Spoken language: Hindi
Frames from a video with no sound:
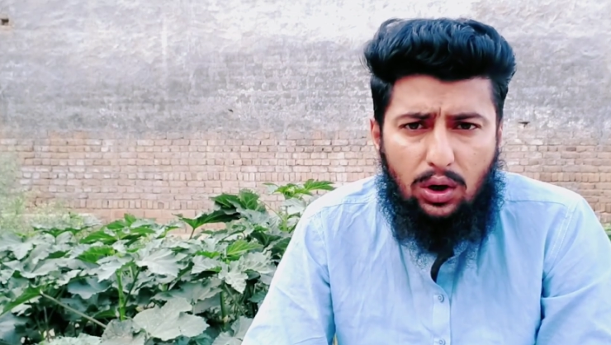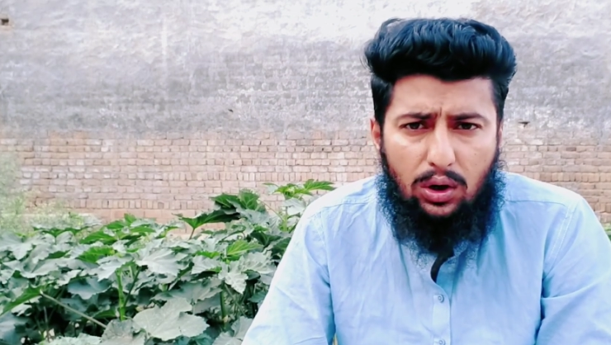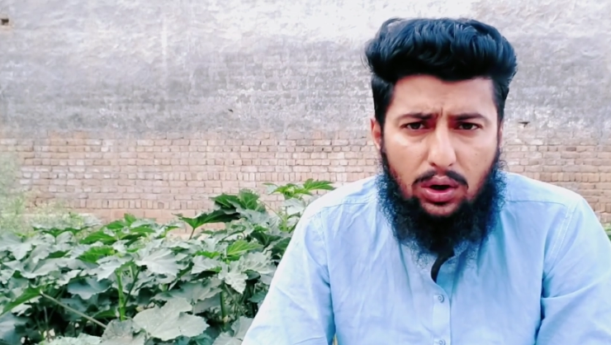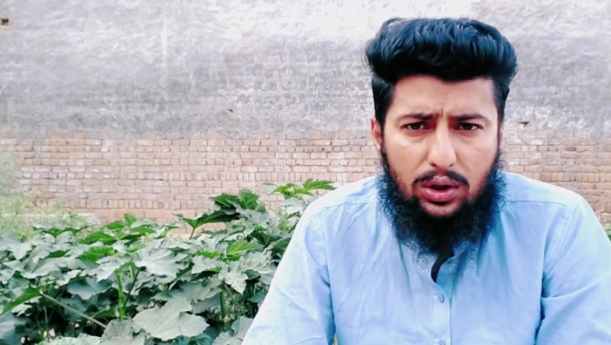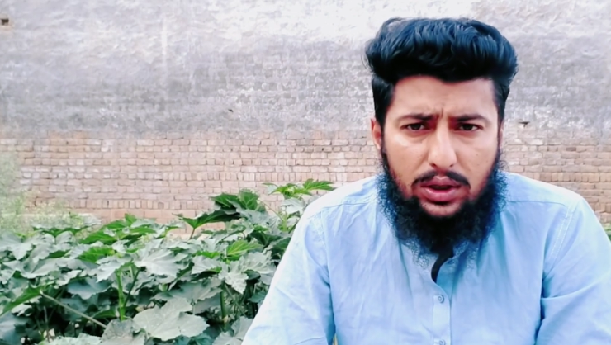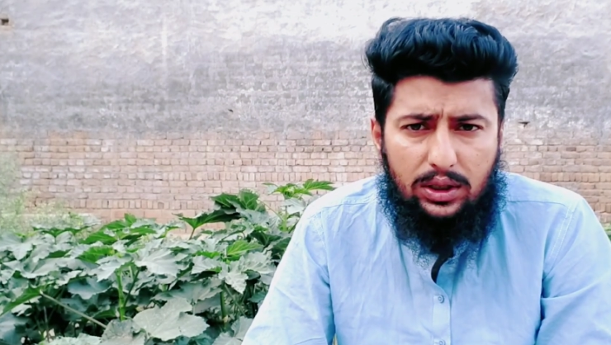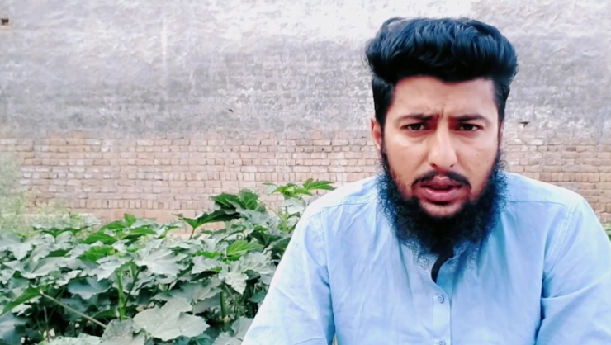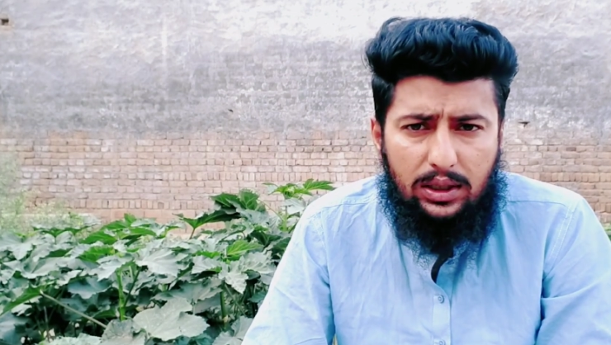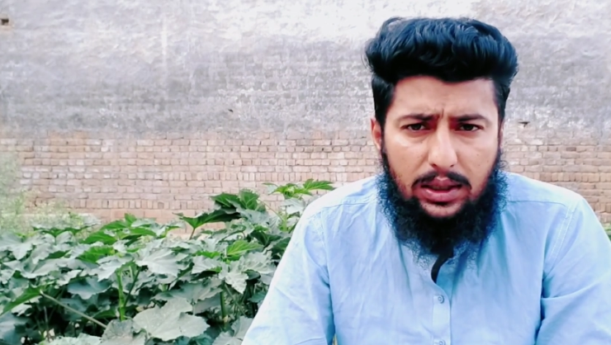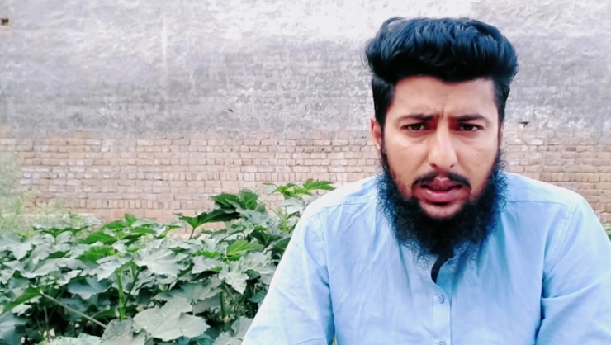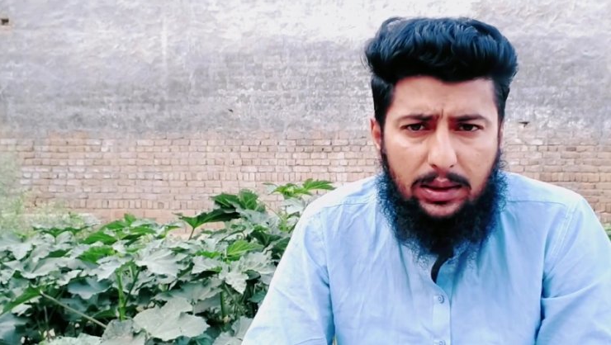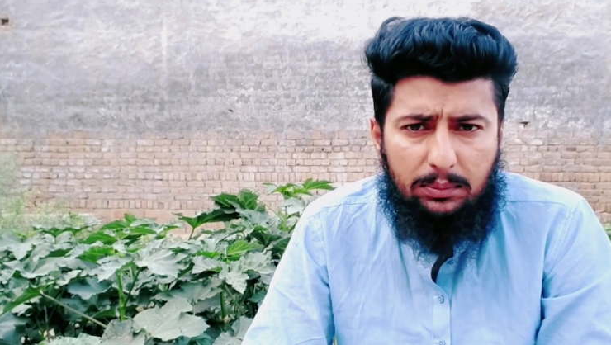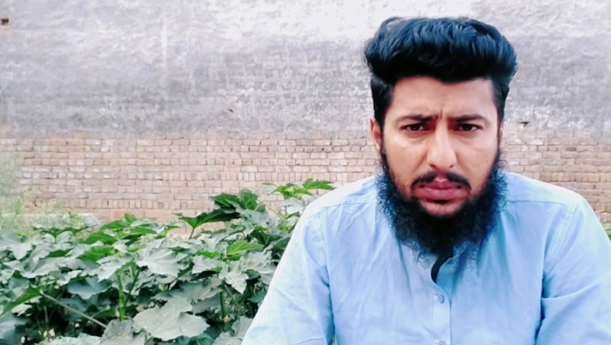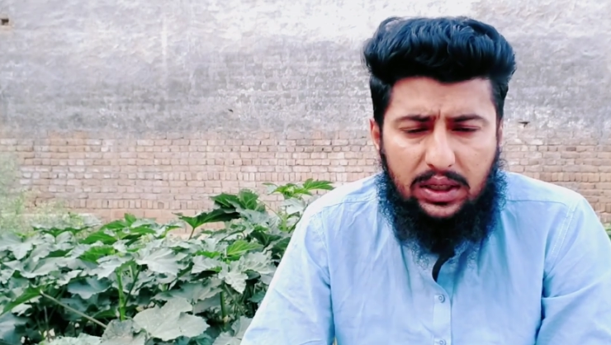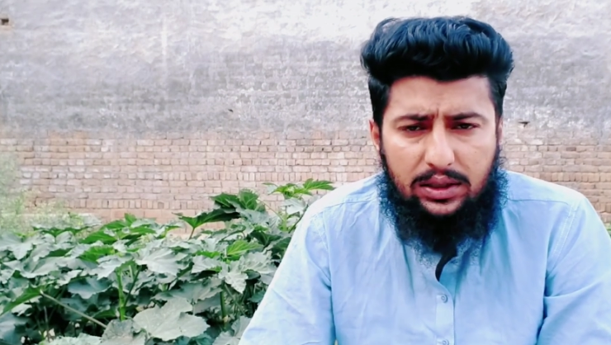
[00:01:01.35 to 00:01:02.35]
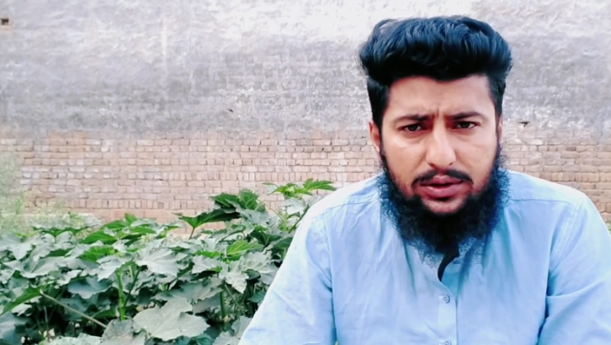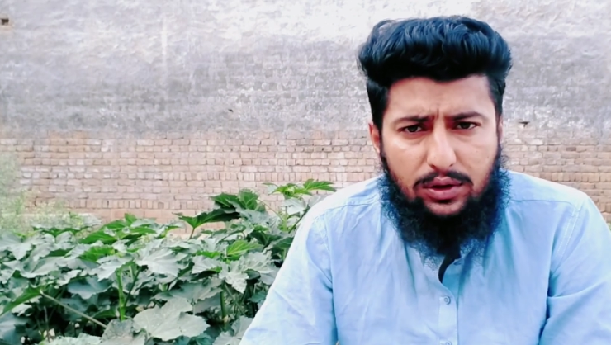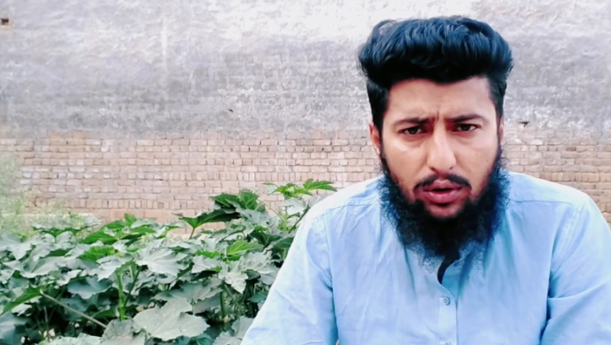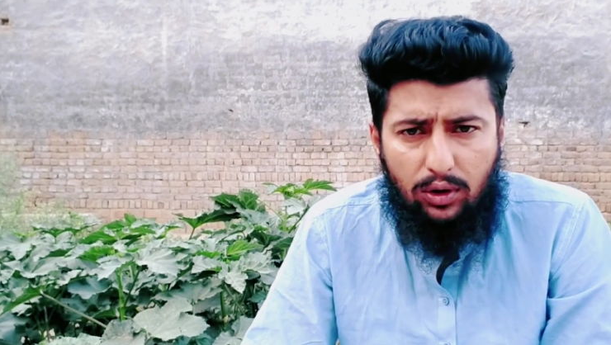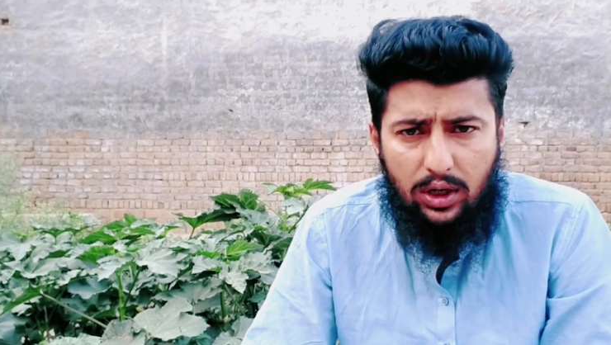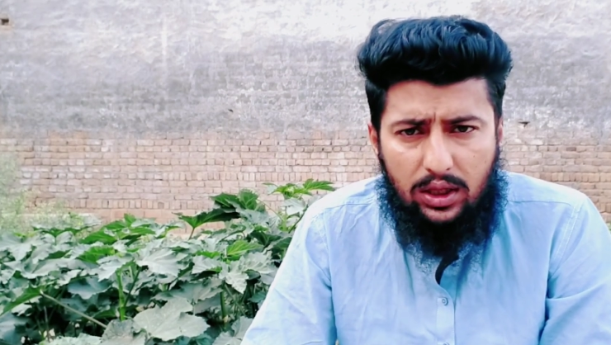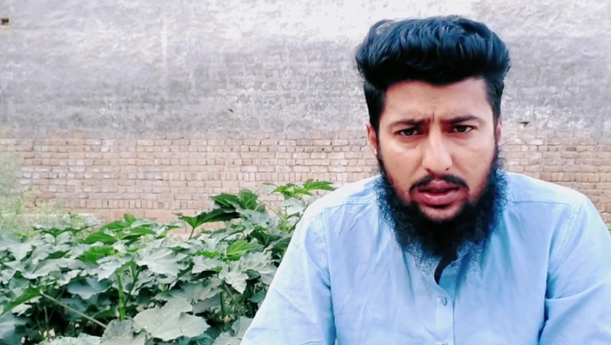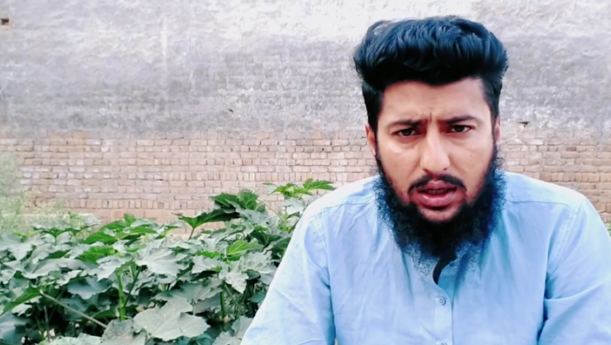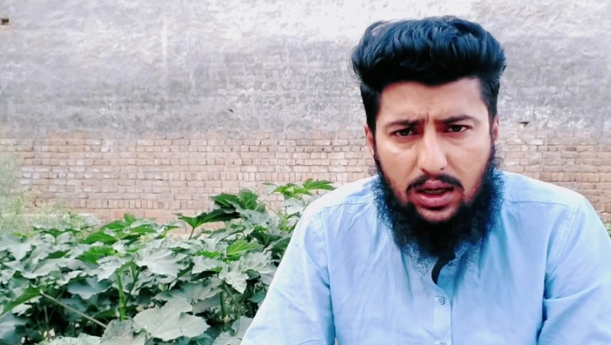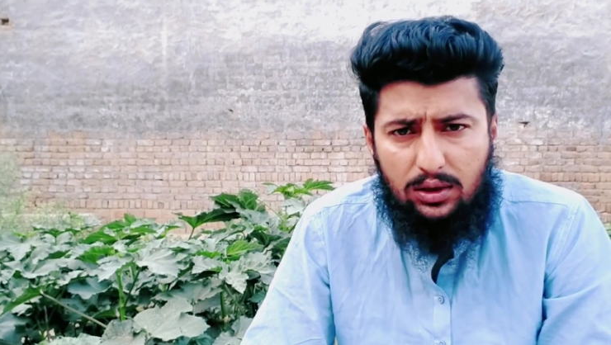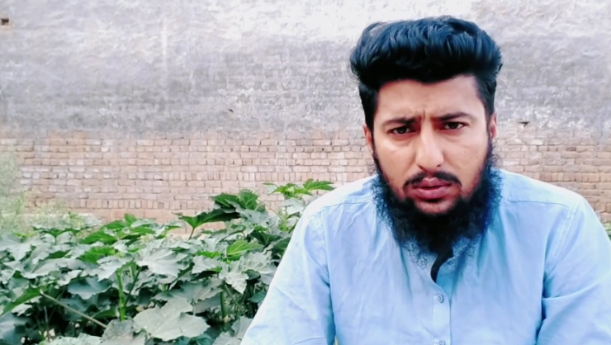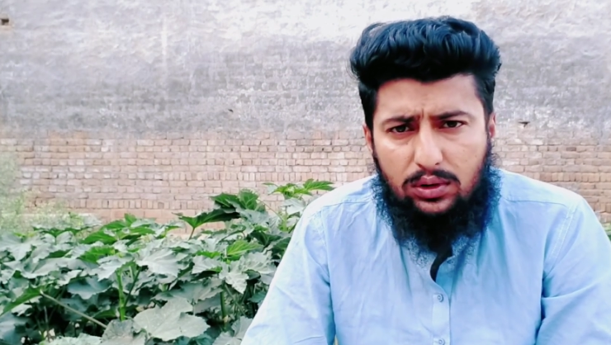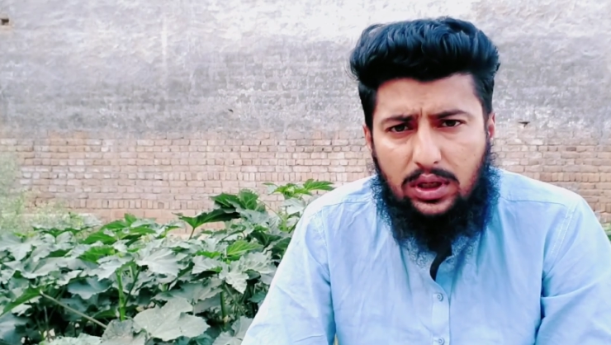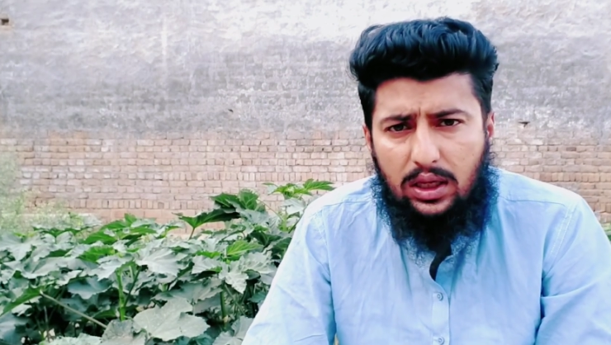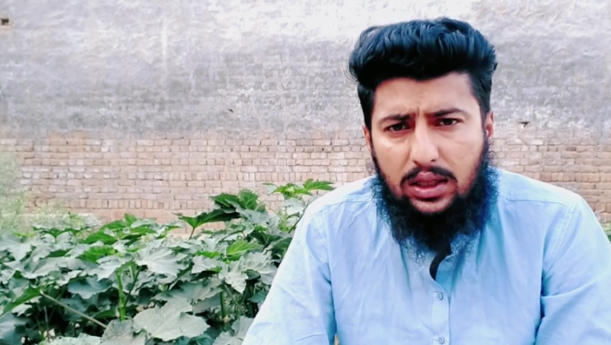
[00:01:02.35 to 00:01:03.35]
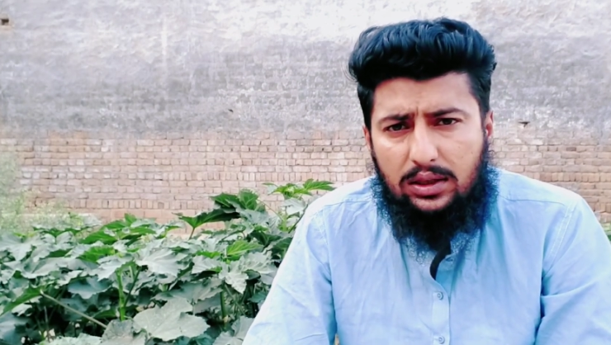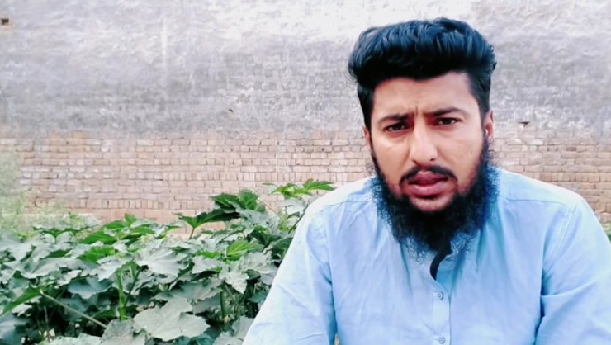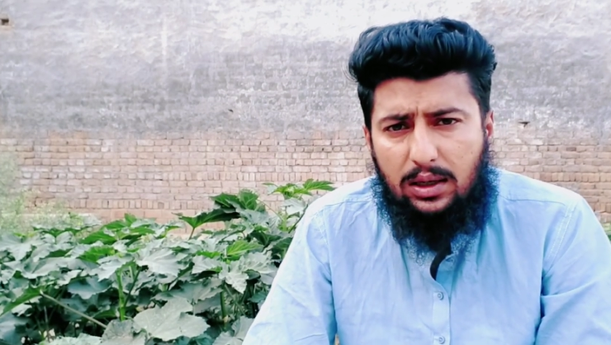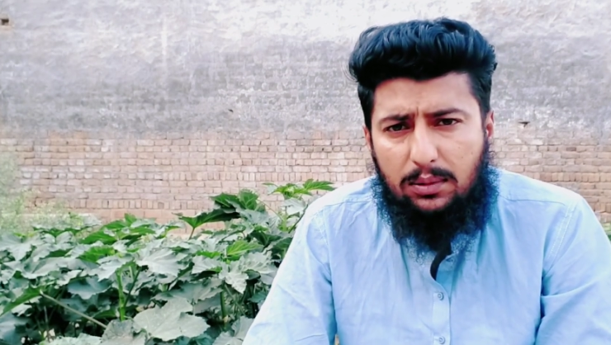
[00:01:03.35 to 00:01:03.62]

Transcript: और सिक्योरिटी इदारों के